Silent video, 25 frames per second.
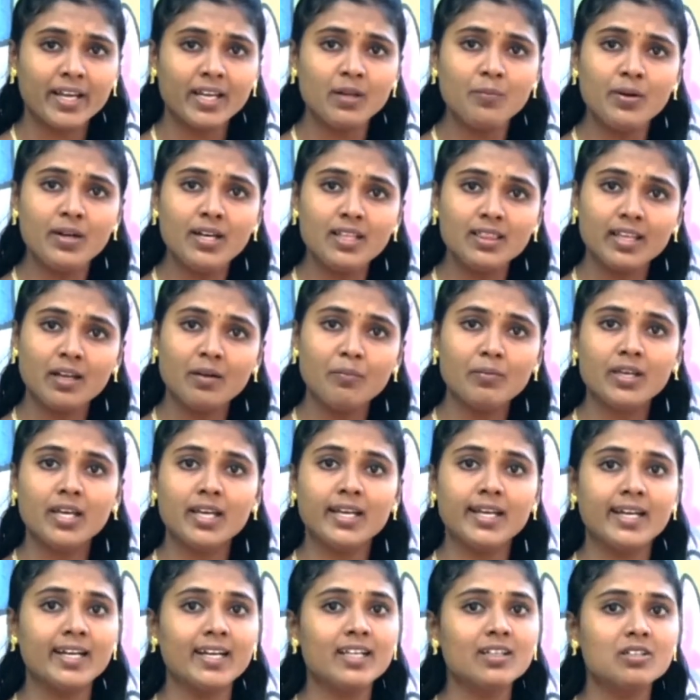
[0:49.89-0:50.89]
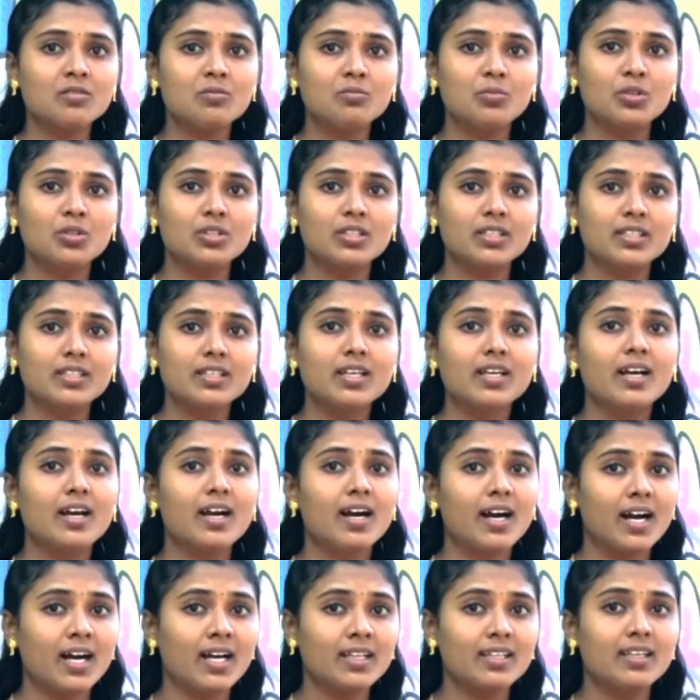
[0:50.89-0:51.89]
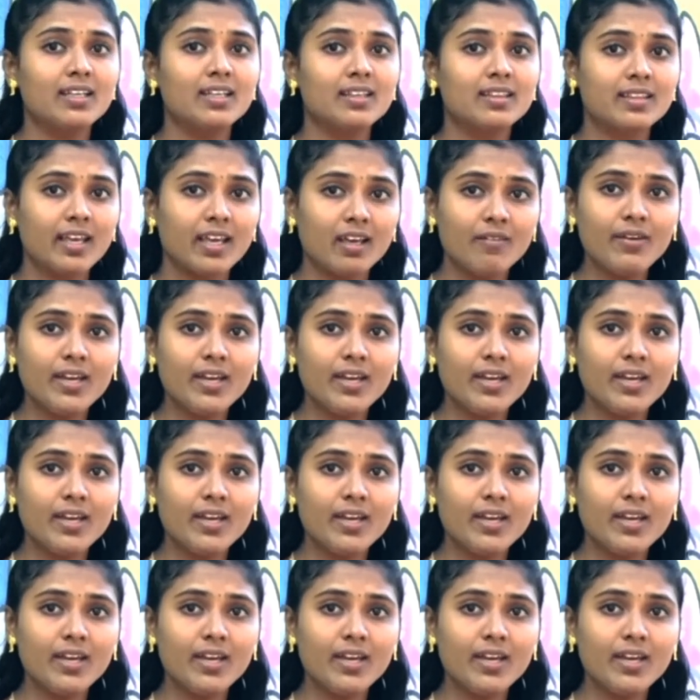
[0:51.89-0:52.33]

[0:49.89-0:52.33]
பயன்படத்தன்மையை இழக்கும்போது அது